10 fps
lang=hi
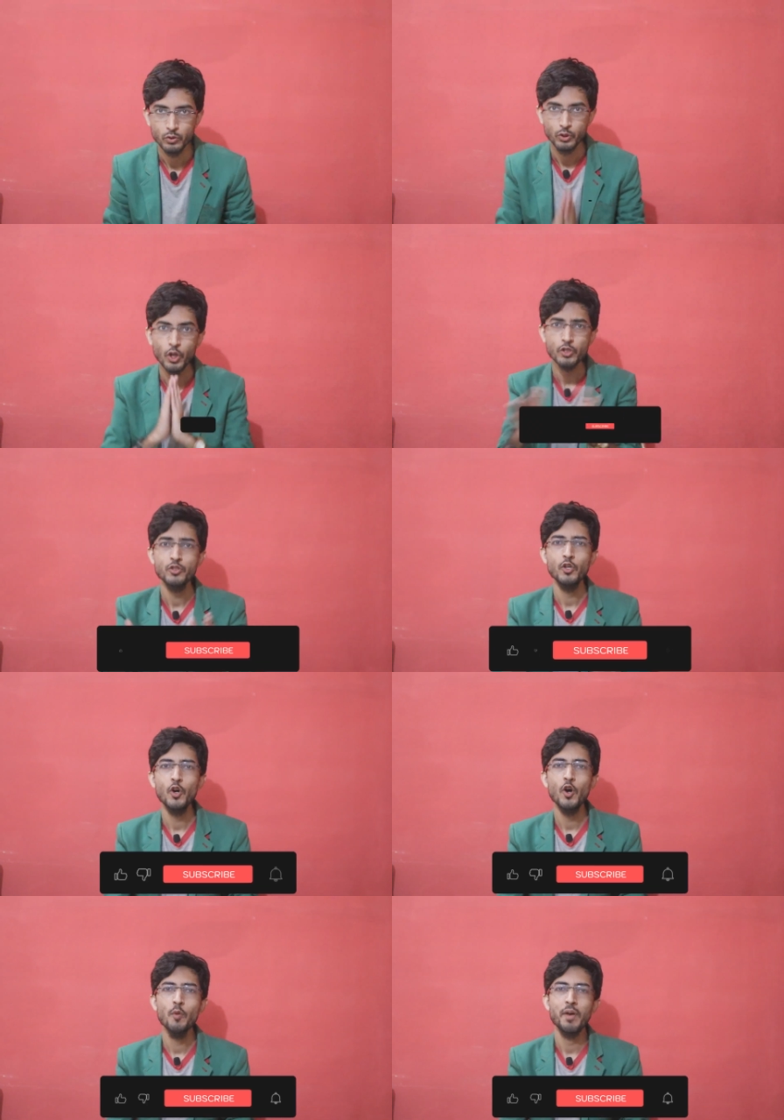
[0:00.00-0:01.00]

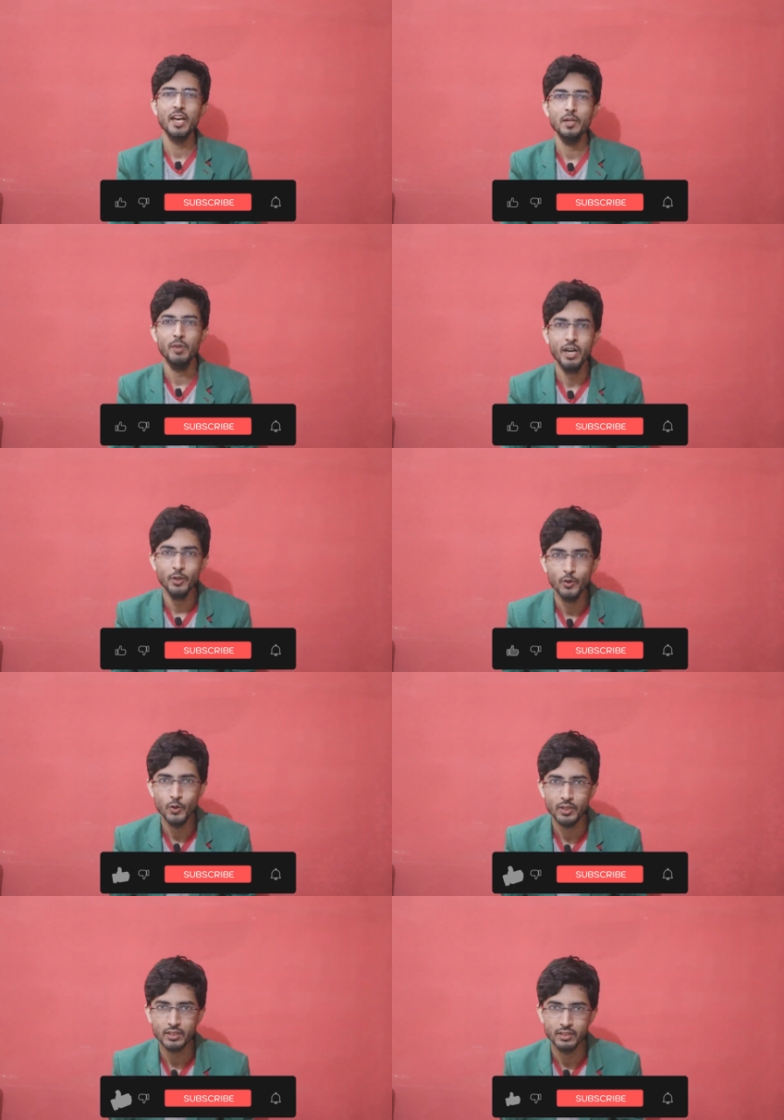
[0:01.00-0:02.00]
दोस्तों
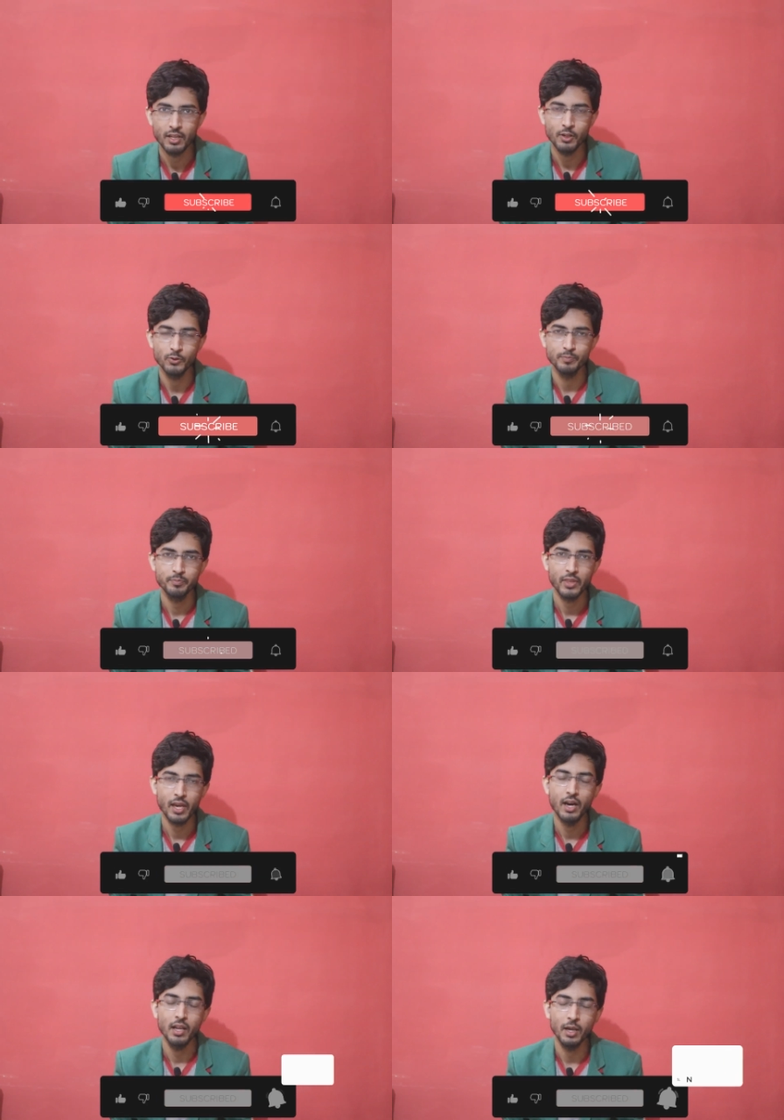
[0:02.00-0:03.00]
मेहरबानों कदरदानों
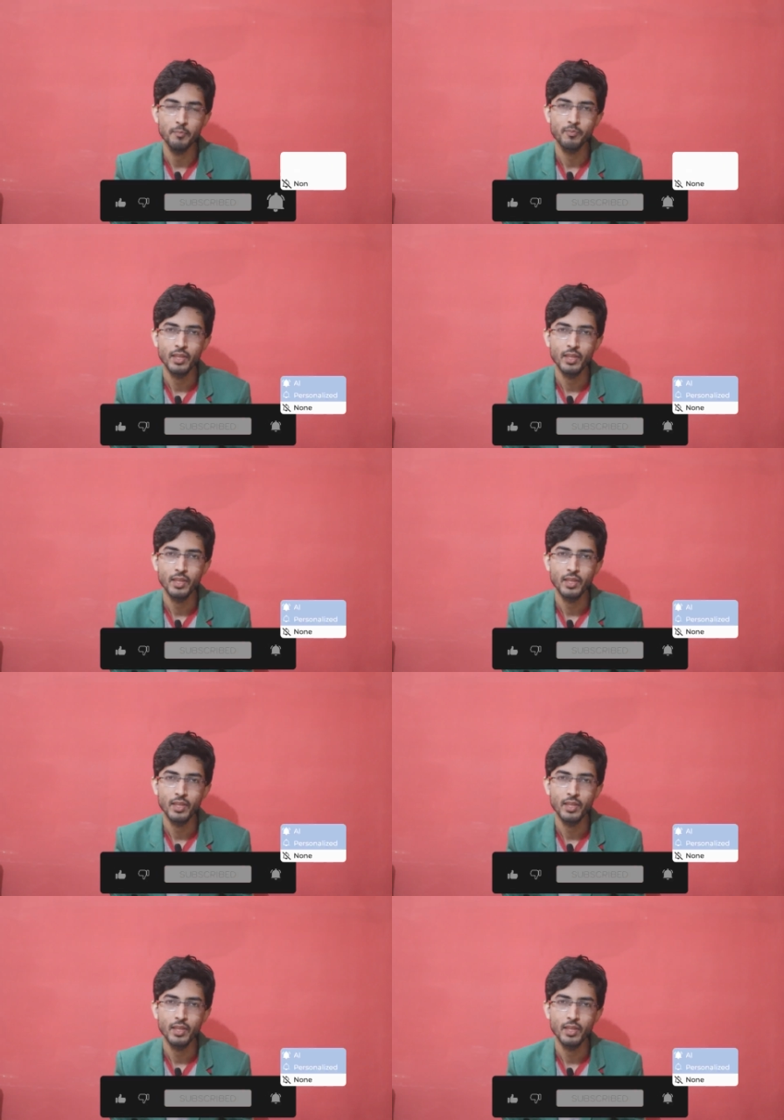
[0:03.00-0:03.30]
क्या हाल है